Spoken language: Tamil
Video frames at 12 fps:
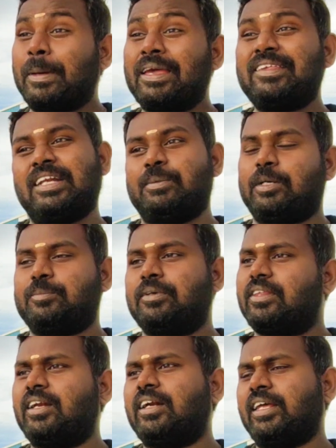மேஜர்
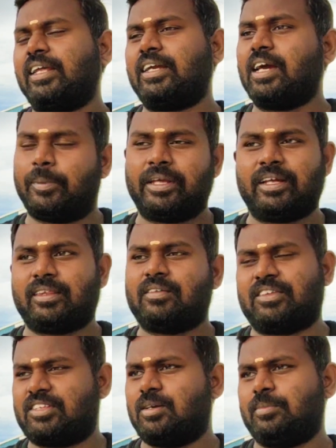டிபார்ட்மெண்ட்ஸ் என்னென்ன இருக்குது அப்படிங்கிறத
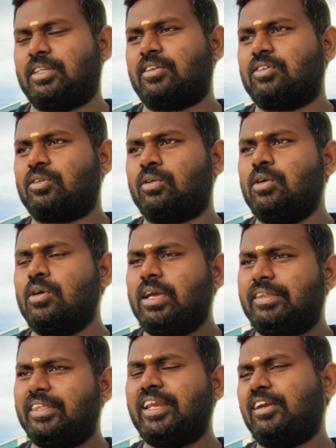ஃபஸ்ட்டு நம்ம தெரிஞ்சுக்கணும்
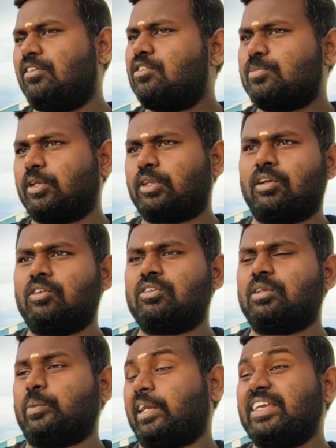இந்தியன் ரயில்வே பொறுத்த
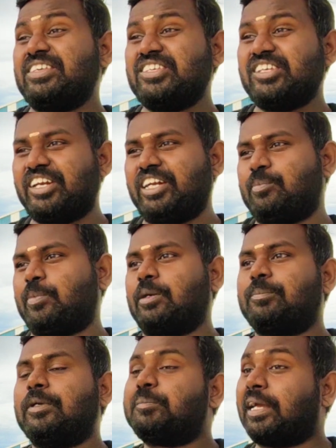அளவுக்கு வந்தோன்னா இன்ஜினியரிங்
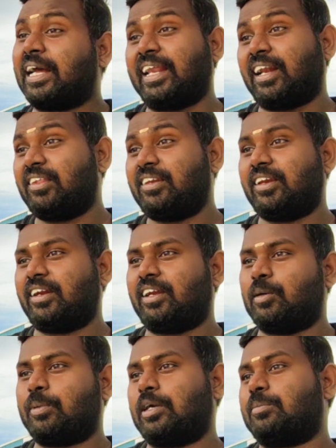டிபார்ட்மெண்ட் மெக்கானிக்கல்
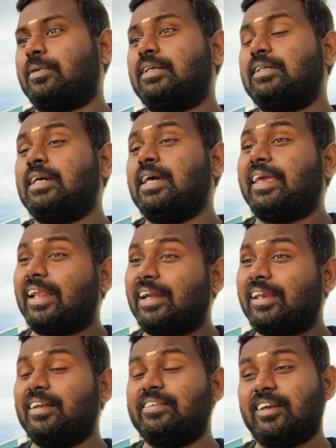இன்ஜினியரிங் டிபார்ட்மெண்ட்
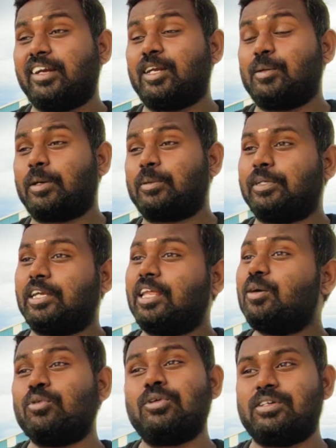எலக்ட்ரிக்கல் இன்ஜினியரிங்
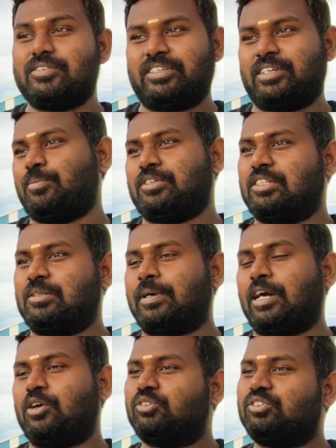டிபார்ட்மெண்ட்லேயும் மூணு டிவிஷனாக
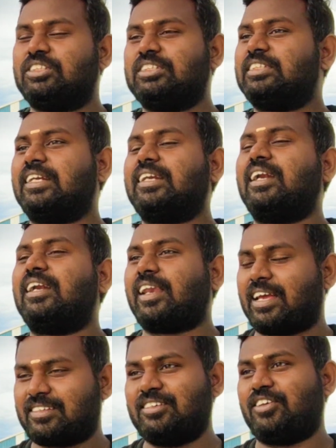பிரிச்சிருப்பாங்க ஒரு வந்து ஜென்ரல்
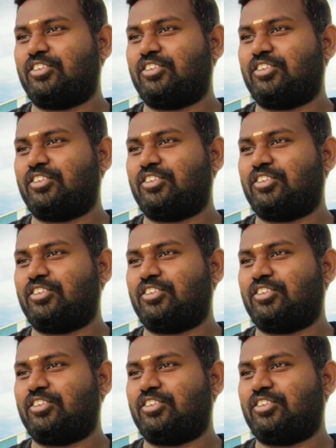ட்ராக்ஸ் அண்ட்